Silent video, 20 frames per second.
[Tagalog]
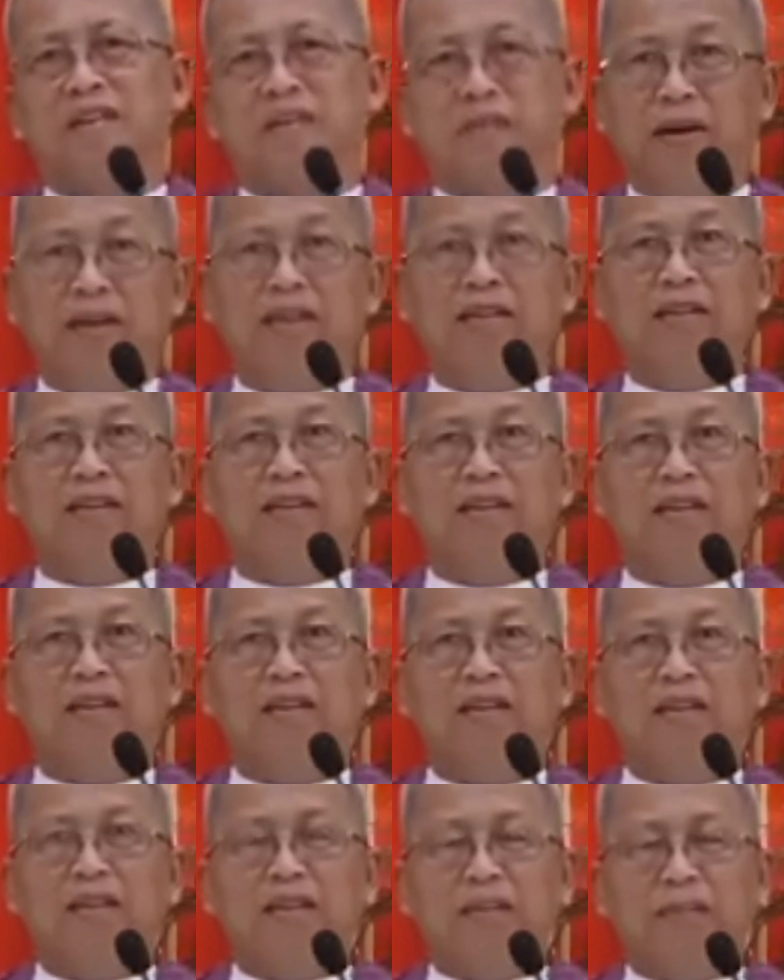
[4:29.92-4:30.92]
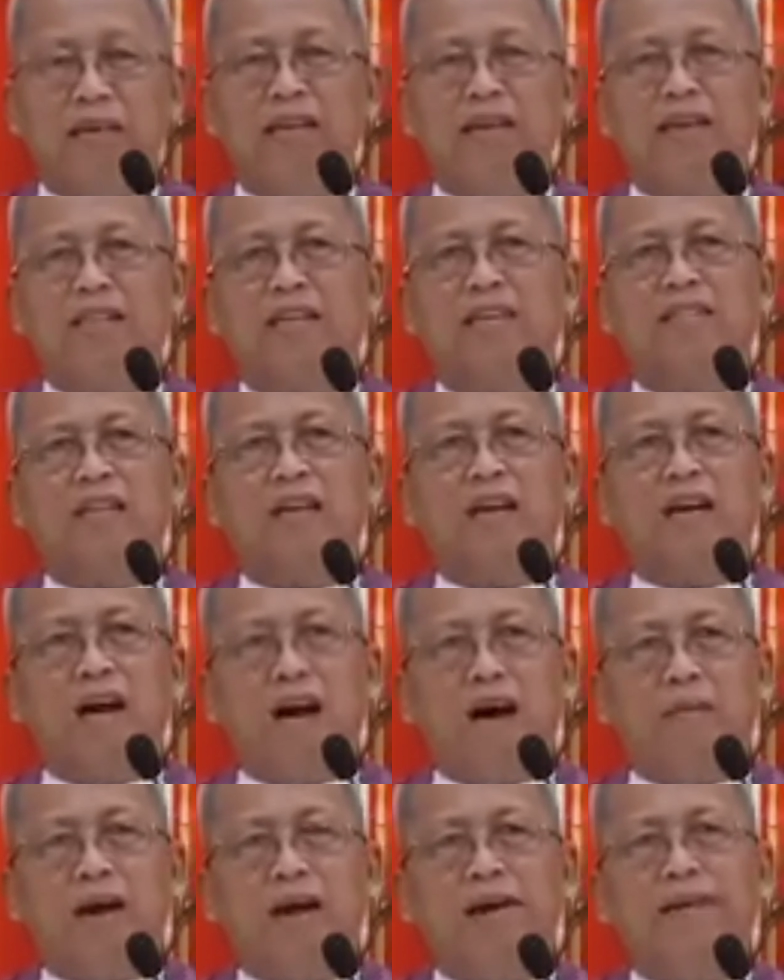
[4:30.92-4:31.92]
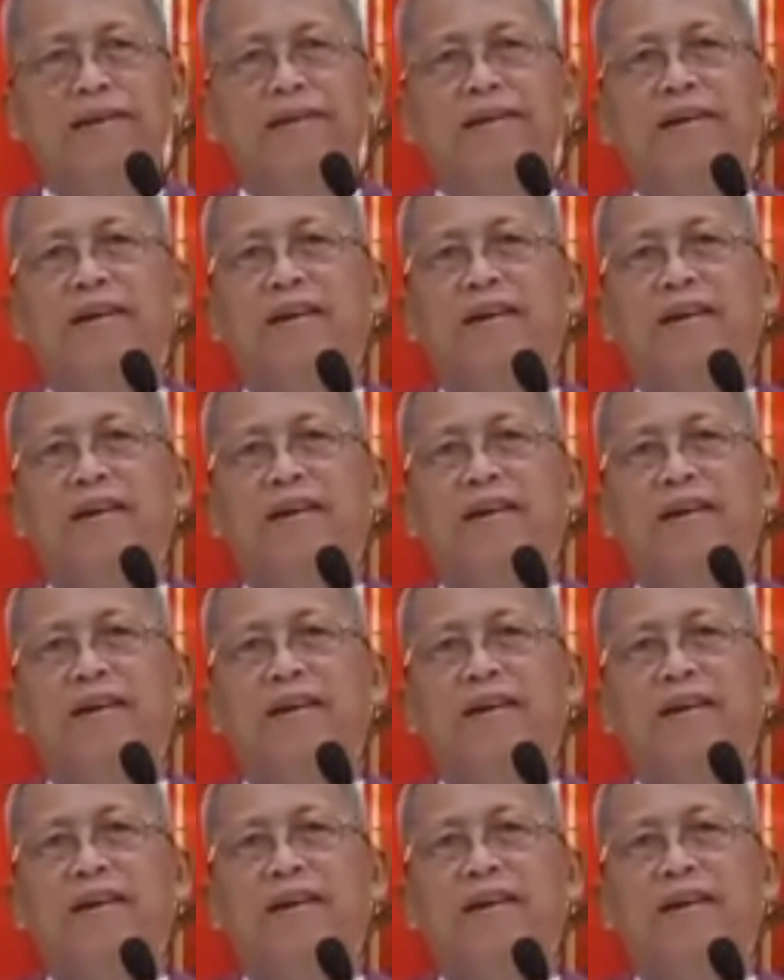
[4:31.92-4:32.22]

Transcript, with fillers: Di ba? Parehal sa nas amahan,